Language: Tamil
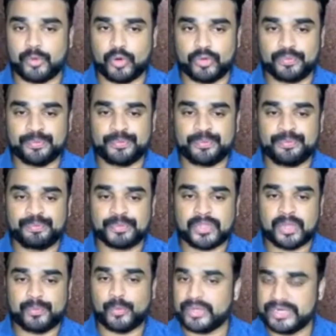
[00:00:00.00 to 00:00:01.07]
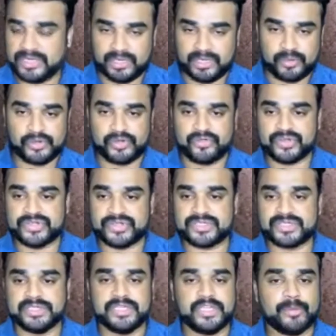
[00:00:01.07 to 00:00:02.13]
போவோம் போனீங்கன்னா உங்களுக்கு
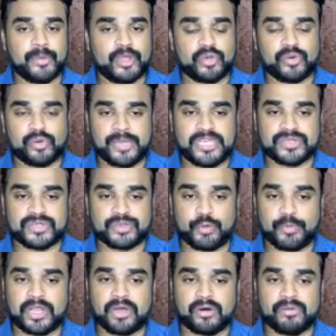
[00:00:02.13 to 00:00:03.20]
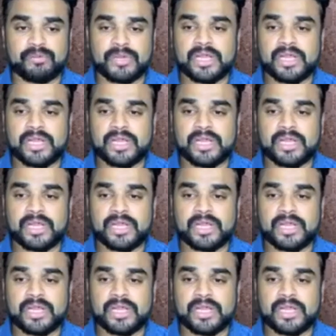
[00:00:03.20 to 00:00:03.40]
ஃபஸ்ட்டு இந்த மாதிரி ஒரு பேஜஸ் ஓப்பன் ஆகும்